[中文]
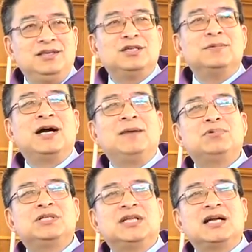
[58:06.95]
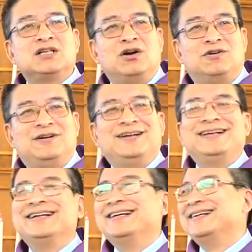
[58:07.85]
你怎么还不使大招？
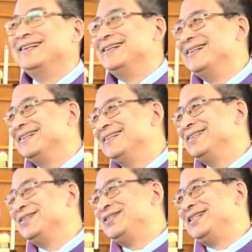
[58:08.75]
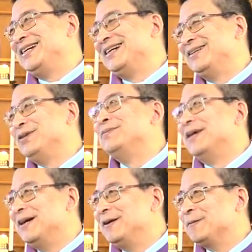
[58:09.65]
就是这个，对
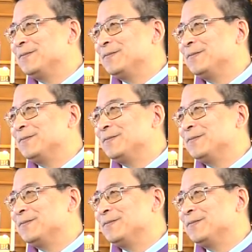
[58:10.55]
吗？